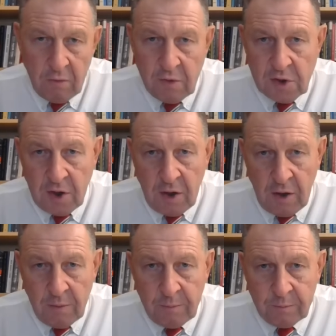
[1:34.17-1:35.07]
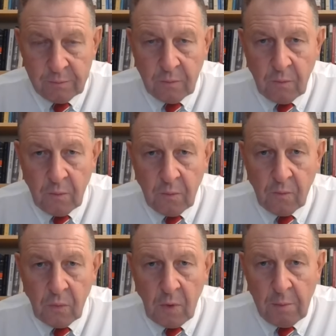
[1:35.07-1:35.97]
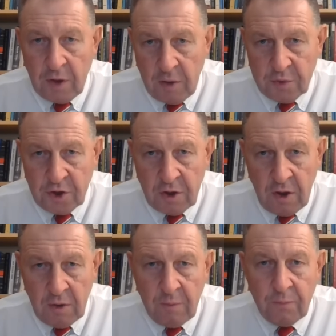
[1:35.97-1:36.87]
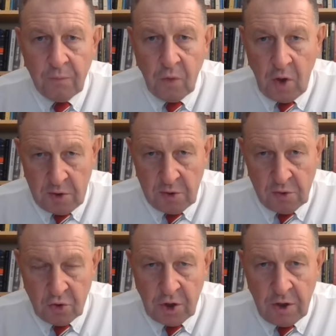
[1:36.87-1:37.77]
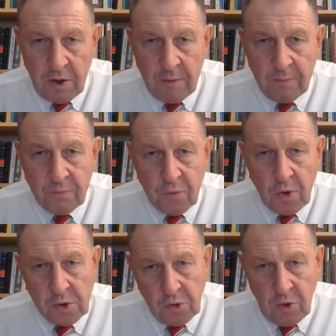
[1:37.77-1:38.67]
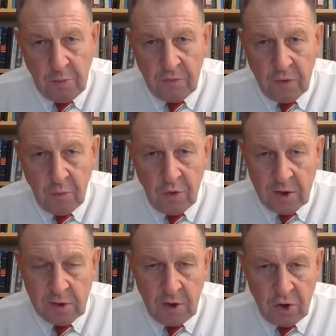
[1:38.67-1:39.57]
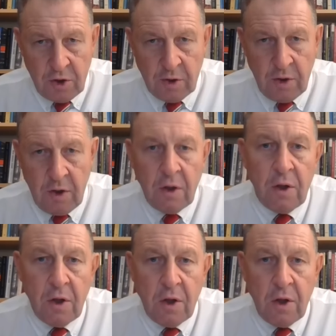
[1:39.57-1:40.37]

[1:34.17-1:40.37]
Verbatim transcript: В Израиле погибших нет, есть разрушения, судя по всему, незначительные.